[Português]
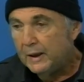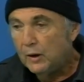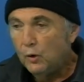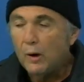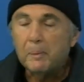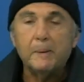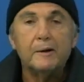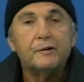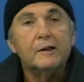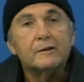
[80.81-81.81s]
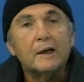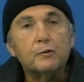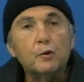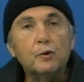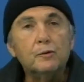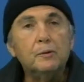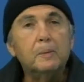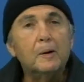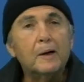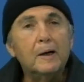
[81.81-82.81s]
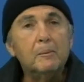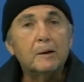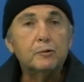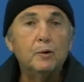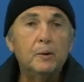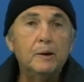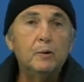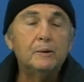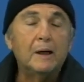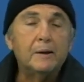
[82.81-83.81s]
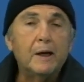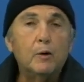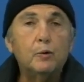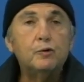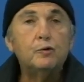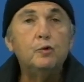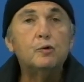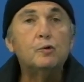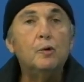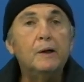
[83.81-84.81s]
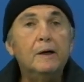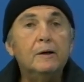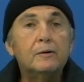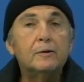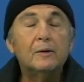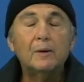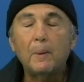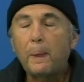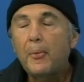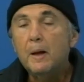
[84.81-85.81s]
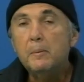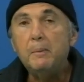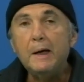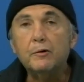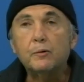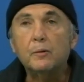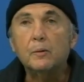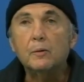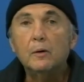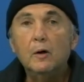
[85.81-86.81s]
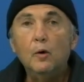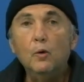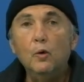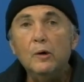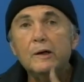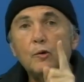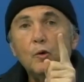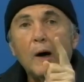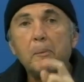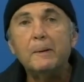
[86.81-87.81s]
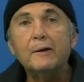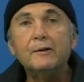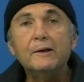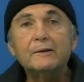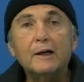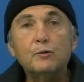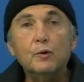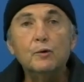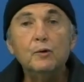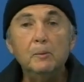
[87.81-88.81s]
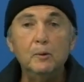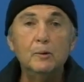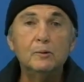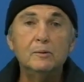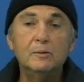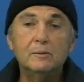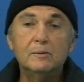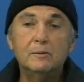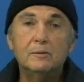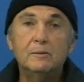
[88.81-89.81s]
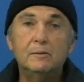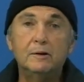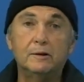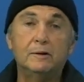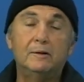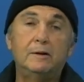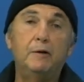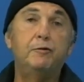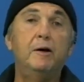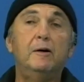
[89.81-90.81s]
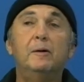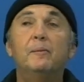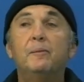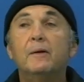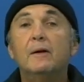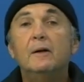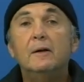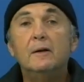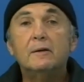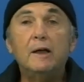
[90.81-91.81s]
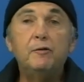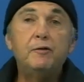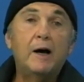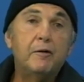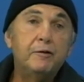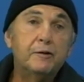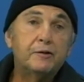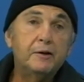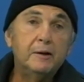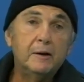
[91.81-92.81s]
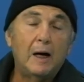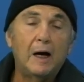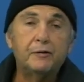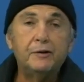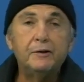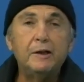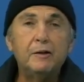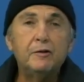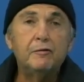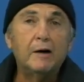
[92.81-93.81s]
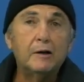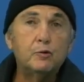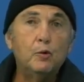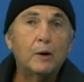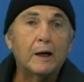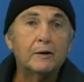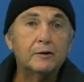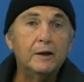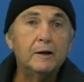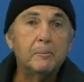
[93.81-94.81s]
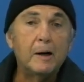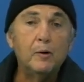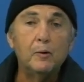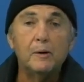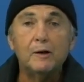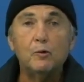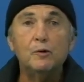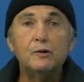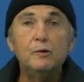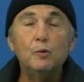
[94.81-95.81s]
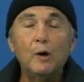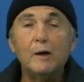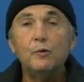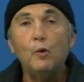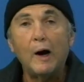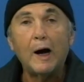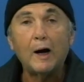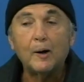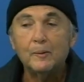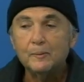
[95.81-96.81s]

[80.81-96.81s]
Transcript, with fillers: O apresentador do programa sou eu, Daniel Suto médico, o único apresentador do mundo de TV, teve AVC, acidente vascular cerebral e continua no ar.